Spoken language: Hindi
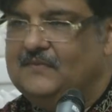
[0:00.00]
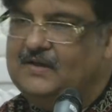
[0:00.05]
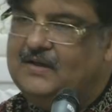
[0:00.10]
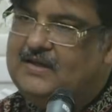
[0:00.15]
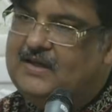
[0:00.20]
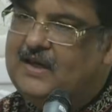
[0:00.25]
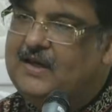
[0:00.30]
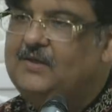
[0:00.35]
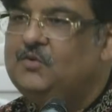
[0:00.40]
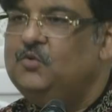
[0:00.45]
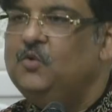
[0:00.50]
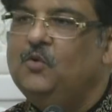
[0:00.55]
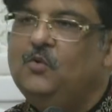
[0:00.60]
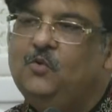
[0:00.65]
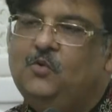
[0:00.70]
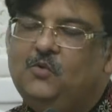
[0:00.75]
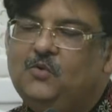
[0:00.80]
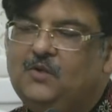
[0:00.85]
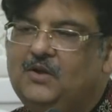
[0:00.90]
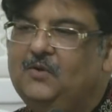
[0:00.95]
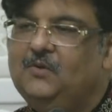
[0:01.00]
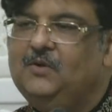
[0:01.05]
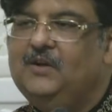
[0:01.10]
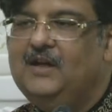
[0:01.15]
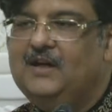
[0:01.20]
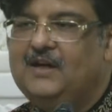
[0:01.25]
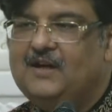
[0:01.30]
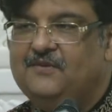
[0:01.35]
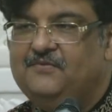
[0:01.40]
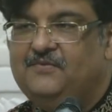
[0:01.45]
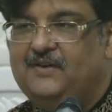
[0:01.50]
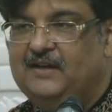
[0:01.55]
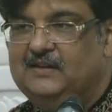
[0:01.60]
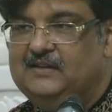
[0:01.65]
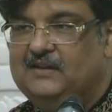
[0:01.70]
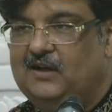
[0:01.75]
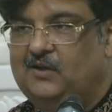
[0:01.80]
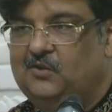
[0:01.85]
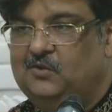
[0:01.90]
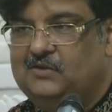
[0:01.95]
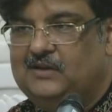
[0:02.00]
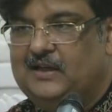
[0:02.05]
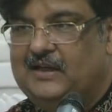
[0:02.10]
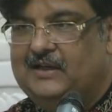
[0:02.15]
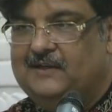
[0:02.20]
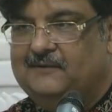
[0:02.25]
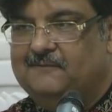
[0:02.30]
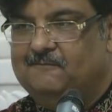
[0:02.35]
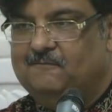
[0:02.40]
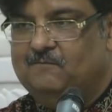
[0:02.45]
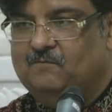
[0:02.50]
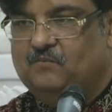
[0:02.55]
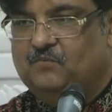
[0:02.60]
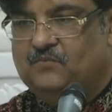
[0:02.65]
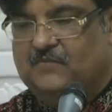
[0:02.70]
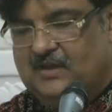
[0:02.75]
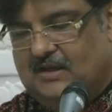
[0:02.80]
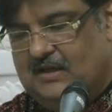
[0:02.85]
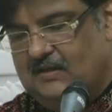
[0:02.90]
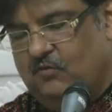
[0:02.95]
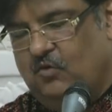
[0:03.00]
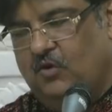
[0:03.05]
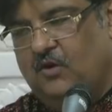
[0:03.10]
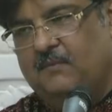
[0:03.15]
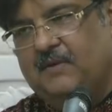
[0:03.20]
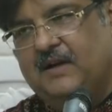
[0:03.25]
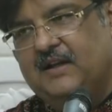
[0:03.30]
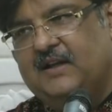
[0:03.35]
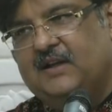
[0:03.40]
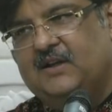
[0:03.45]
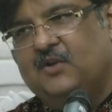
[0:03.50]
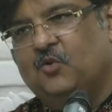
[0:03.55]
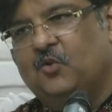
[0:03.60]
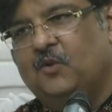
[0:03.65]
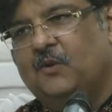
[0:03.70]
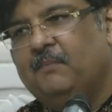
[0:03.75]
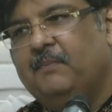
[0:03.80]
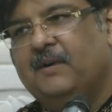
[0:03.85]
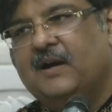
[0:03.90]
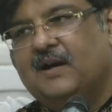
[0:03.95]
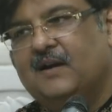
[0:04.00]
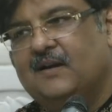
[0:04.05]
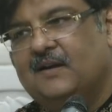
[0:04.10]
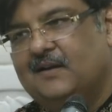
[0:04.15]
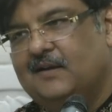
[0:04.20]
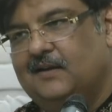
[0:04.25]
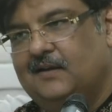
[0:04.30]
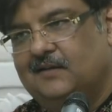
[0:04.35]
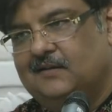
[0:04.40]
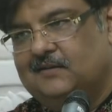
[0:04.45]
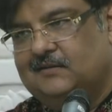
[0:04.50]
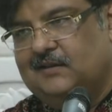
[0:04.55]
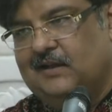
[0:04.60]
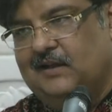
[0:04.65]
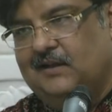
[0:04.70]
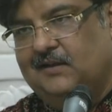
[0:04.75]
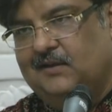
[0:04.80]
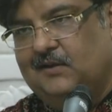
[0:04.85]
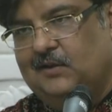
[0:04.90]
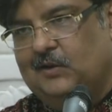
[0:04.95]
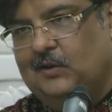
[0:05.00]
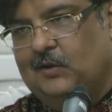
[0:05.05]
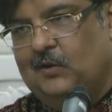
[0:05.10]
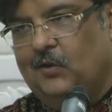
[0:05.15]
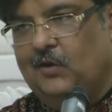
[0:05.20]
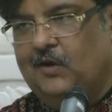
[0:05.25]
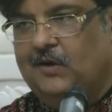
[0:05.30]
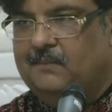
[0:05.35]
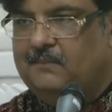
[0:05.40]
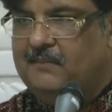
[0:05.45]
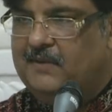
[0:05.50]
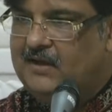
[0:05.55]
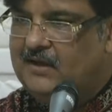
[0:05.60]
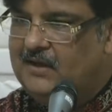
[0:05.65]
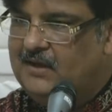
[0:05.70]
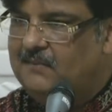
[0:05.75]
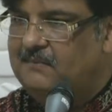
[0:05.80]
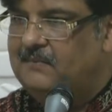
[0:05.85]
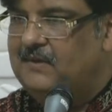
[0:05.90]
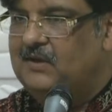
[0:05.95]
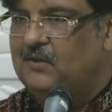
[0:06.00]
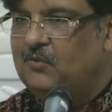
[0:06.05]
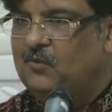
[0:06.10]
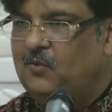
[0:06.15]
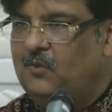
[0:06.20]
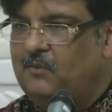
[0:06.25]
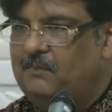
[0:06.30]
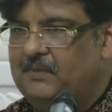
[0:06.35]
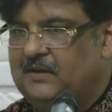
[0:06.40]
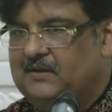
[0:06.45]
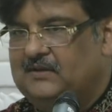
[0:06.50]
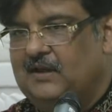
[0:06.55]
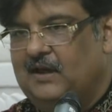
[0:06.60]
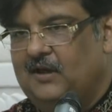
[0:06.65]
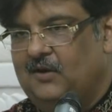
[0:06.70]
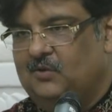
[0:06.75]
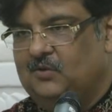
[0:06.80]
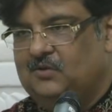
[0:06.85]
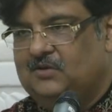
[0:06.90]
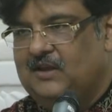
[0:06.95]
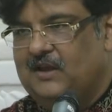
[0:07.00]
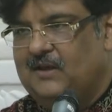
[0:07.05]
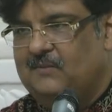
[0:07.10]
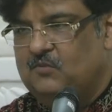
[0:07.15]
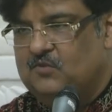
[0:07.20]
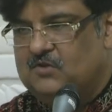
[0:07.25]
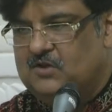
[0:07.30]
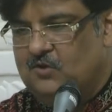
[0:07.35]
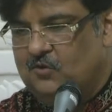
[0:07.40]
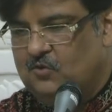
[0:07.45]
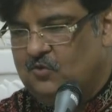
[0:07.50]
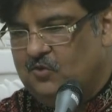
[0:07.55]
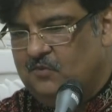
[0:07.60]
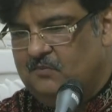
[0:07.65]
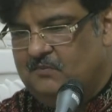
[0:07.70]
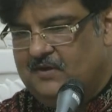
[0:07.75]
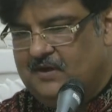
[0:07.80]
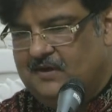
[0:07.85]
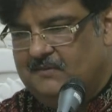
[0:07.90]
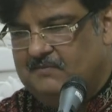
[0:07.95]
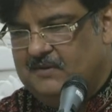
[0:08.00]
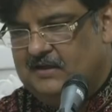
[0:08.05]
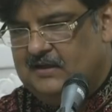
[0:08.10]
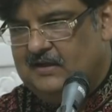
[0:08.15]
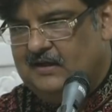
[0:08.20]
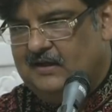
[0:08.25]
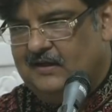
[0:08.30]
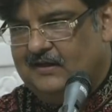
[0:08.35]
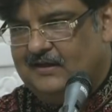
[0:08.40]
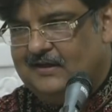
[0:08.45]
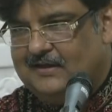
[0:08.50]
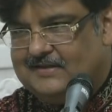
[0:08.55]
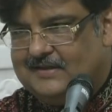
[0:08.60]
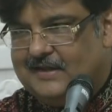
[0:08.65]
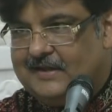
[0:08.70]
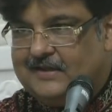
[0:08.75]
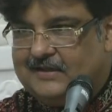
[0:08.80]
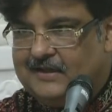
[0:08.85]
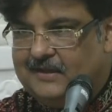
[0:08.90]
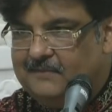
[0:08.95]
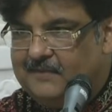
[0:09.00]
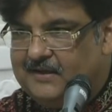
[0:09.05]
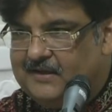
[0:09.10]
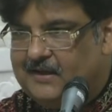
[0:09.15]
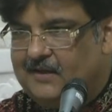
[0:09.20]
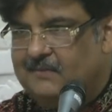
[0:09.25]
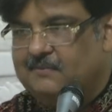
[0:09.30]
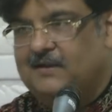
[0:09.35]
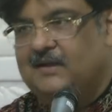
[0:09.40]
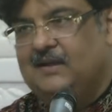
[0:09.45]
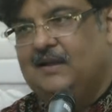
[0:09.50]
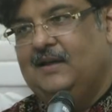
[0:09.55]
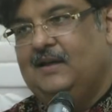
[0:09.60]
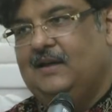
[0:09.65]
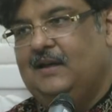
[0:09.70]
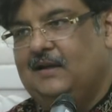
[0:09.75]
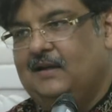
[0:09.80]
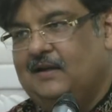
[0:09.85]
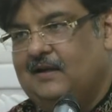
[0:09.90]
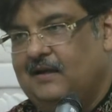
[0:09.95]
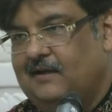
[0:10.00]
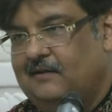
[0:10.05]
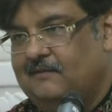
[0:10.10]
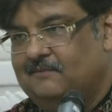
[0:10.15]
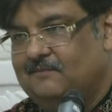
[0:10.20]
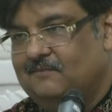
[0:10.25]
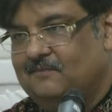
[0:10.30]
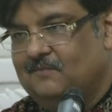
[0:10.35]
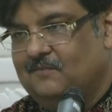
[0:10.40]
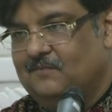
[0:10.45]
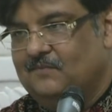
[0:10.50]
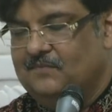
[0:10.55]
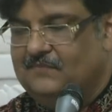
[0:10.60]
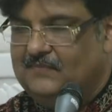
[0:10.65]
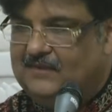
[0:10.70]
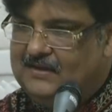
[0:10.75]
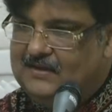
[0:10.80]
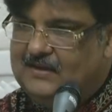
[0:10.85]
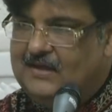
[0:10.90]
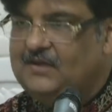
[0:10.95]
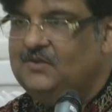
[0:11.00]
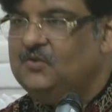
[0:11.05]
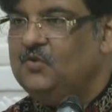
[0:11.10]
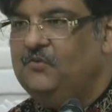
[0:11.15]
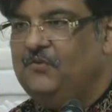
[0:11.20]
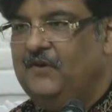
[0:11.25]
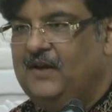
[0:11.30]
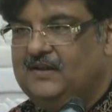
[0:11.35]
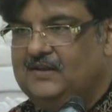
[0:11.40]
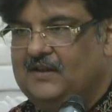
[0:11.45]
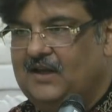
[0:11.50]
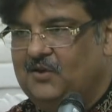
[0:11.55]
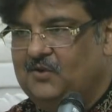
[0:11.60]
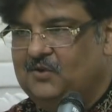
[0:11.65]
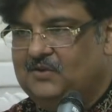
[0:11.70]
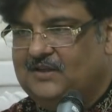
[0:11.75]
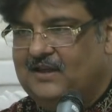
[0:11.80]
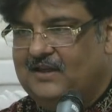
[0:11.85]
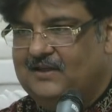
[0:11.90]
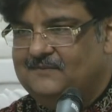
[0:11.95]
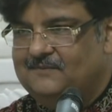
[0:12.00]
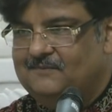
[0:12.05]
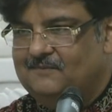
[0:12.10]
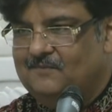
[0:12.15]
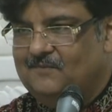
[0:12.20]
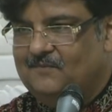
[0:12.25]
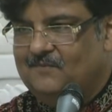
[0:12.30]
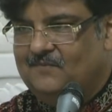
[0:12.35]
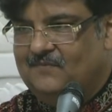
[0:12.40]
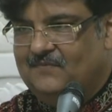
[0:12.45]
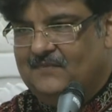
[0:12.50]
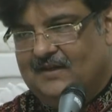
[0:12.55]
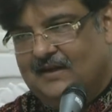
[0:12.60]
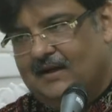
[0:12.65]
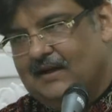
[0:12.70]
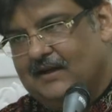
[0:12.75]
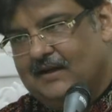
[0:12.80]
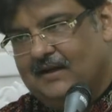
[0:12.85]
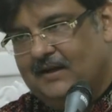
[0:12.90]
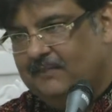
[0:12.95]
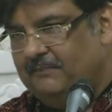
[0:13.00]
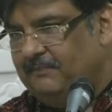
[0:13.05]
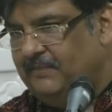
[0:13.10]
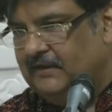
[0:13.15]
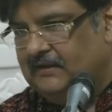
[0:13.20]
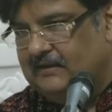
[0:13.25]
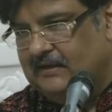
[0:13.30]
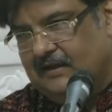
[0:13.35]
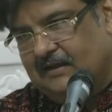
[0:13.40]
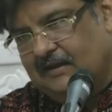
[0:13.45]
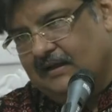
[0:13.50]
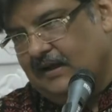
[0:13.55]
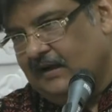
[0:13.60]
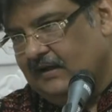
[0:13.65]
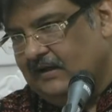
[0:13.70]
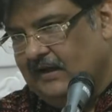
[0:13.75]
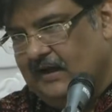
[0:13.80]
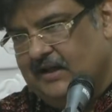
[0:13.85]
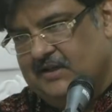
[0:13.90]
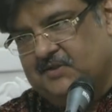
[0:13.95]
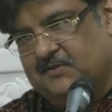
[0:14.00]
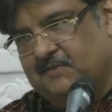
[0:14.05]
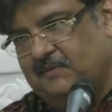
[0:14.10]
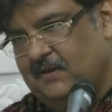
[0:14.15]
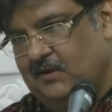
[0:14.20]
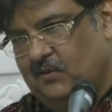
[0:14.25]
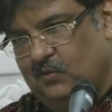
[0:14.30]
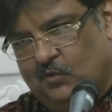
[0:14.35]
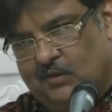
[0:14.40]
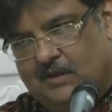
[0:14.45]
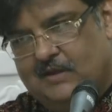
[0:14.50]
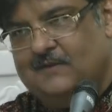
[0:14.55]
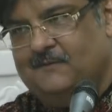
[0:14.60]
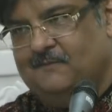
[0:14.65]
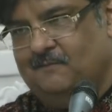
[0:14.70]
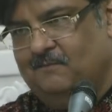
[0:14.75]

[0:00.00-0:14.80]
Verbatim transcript: यही तो गुरु के होने का फ़ायदा होता है कि वो हमारी डोर पकड़ के रखता है और मेरे मन को पता होता है मुझे हुक्म के बिना एक सेंटीमीटर भी नहीं हिलना है यही तो फ़ायदा होता है अगर पतंग आकाश में उड़ी